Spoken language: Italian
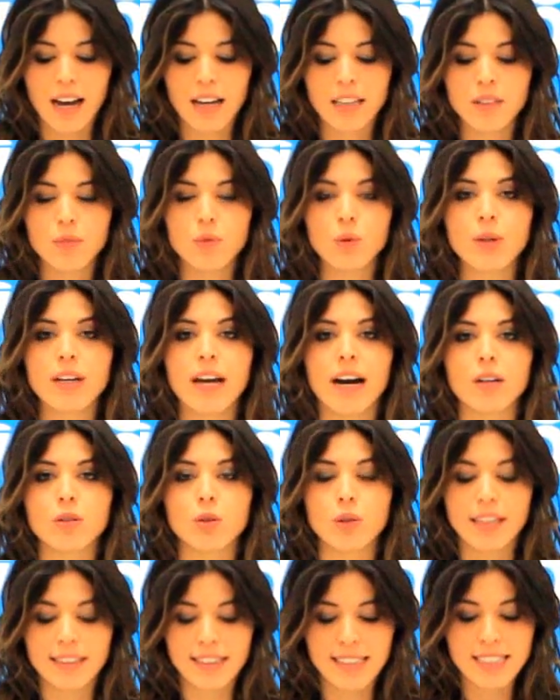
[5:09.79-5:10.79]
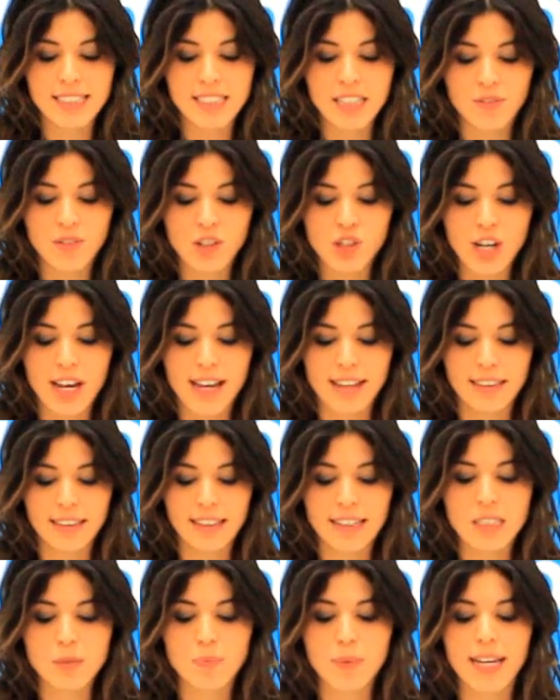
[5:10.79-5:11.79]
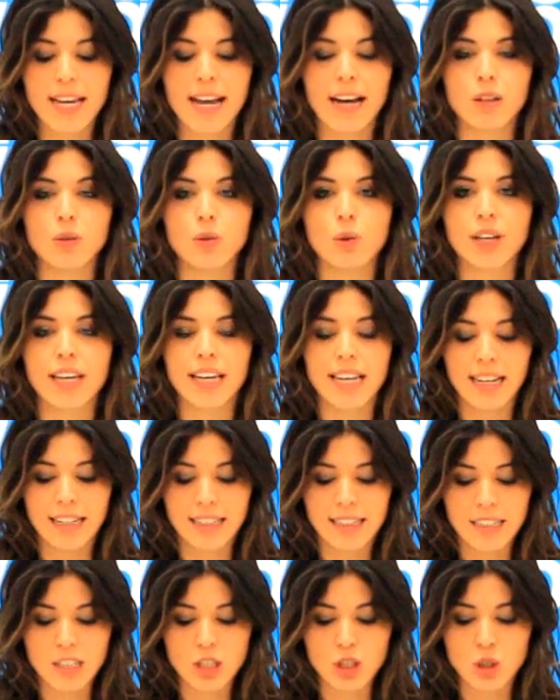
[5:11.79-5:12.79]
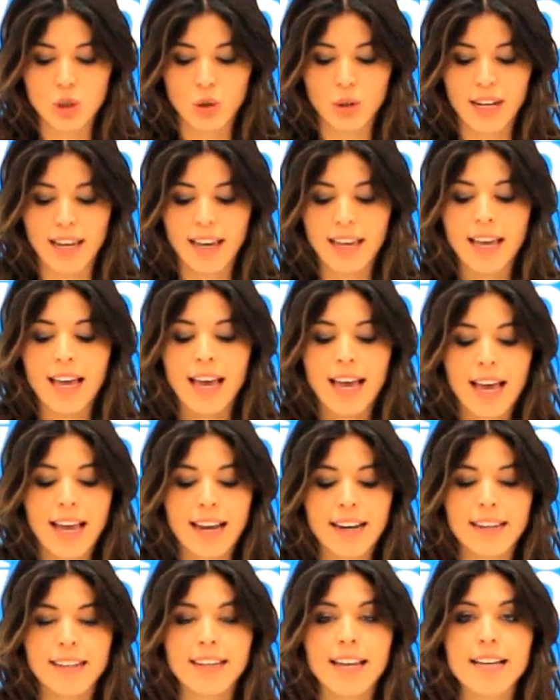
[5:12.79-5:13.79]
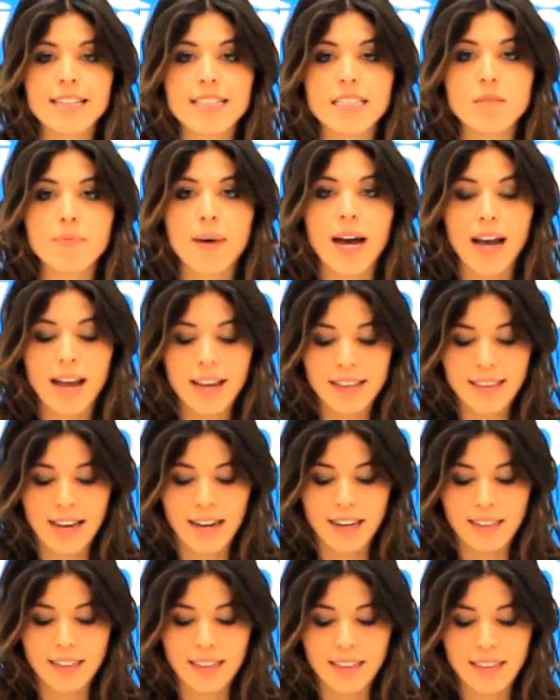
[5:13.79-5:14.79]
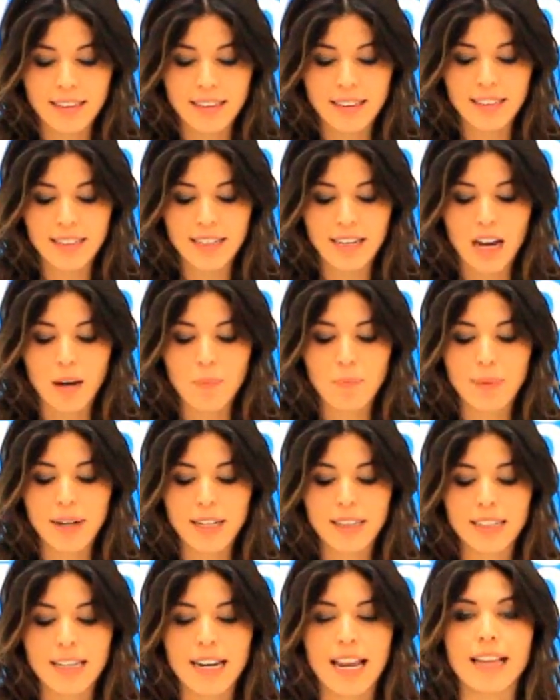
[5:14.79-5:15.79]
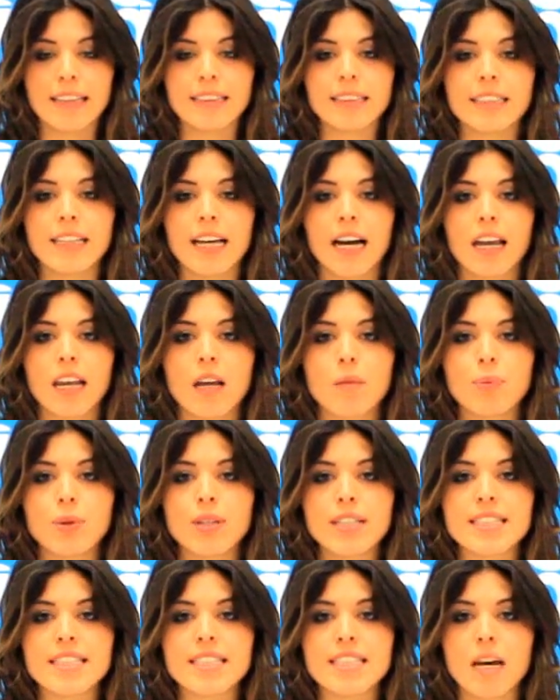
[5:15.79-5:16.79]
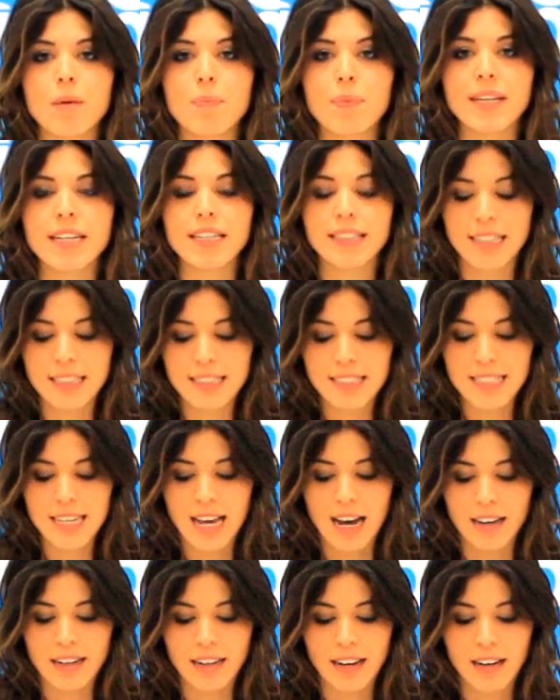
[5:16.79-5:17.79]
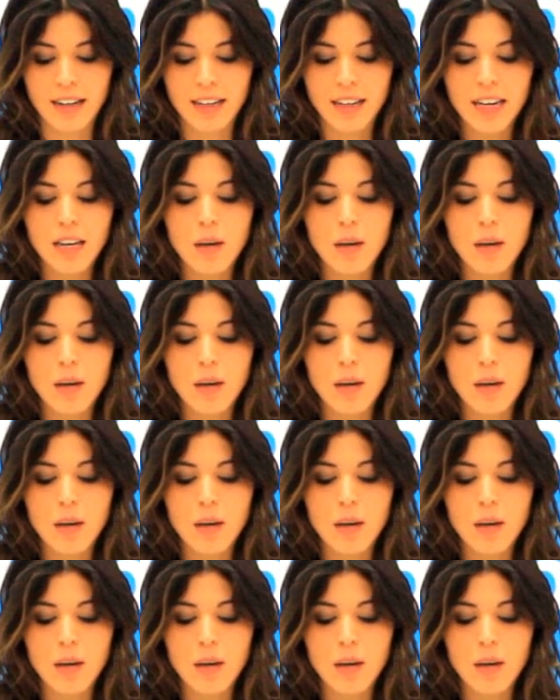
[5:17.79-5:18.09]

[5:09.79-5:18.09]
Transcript: ha divulgato la triste vicenda spiegando che l'aggressione è l'ennesima ai danni di appartenenti alla Polizia Penitenziaria.